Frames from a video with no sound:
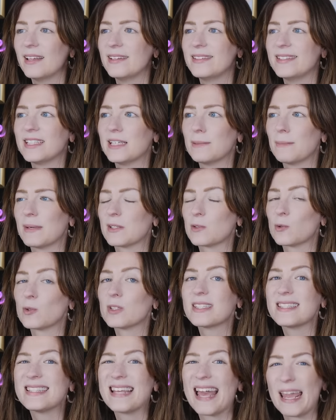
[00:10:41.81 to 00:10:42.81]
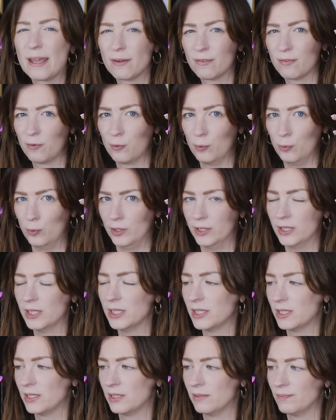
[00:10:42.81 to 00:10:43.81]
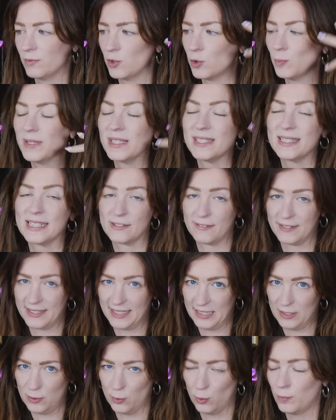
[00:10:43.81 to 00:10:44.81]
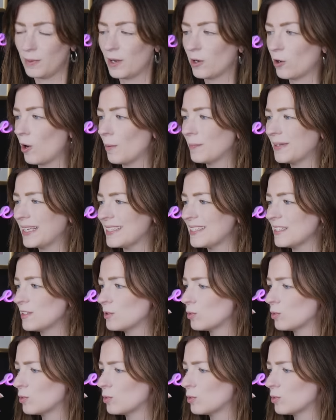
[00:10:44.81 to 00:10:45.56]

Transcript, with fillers: sich immer so safe fühlt, zumindest das, was jetzt so rüberkommt, dass sie